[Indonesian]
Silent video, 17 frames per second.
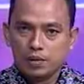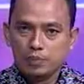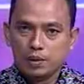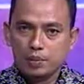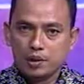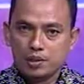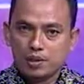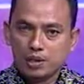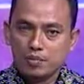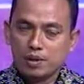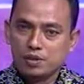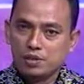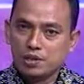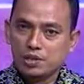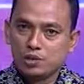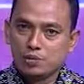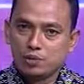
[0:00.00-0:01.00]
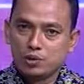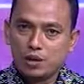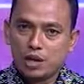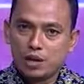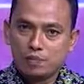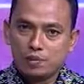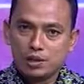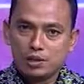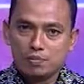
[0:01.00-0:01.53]
Pemirsa masih seputar
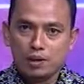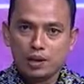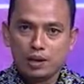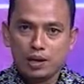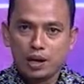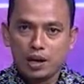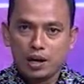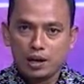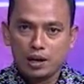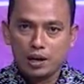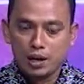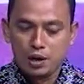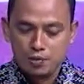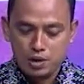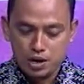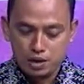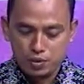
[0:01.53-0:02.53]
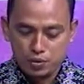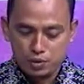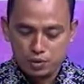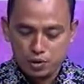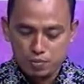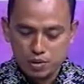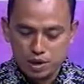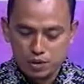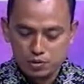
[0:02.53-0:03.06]
penyembelihan hewan
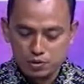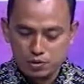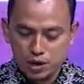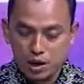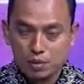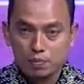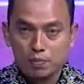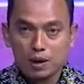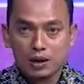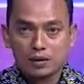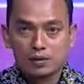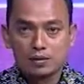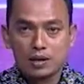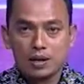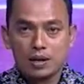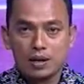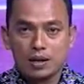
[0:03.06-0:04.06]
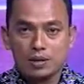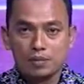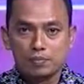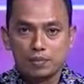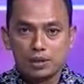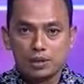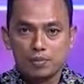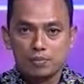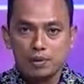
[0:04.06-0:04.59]
kurban, saudara pelaksanaan
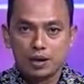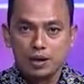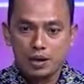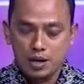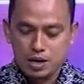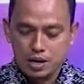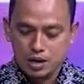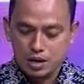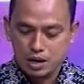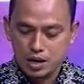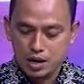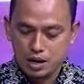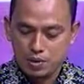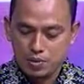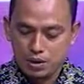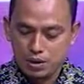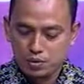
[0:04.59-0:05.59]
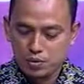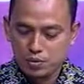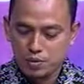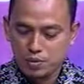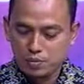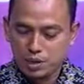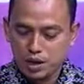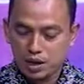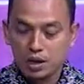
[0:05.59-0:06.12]
penyembelihan hewan
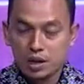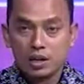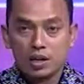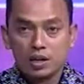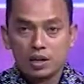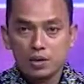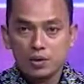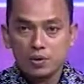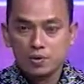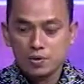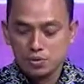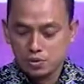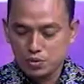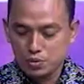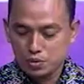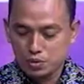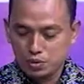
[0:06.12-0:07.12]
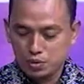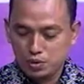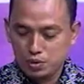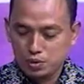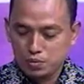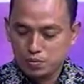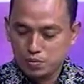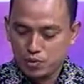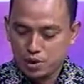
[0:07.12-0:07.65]
kurban di Dusun
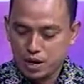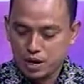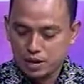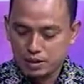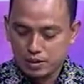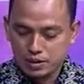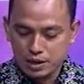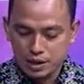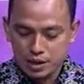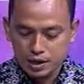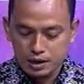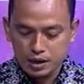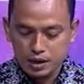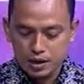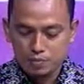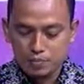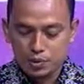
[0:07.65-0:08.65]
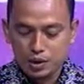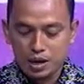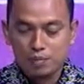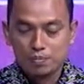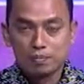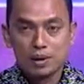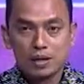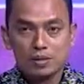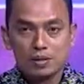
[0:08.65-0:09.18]
Muhajirin, Gampung
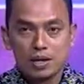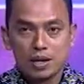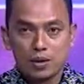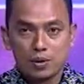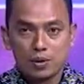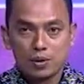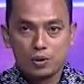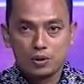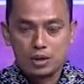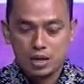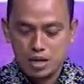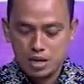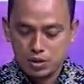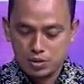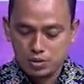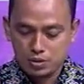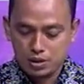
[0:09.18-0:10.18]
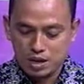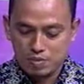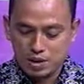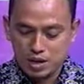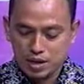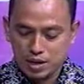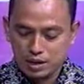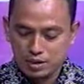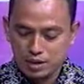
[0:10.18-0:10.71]
Lampaseh, Kota, Kota
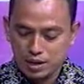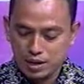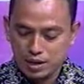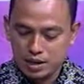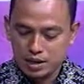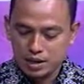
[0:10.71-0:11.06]
Banda Aceh,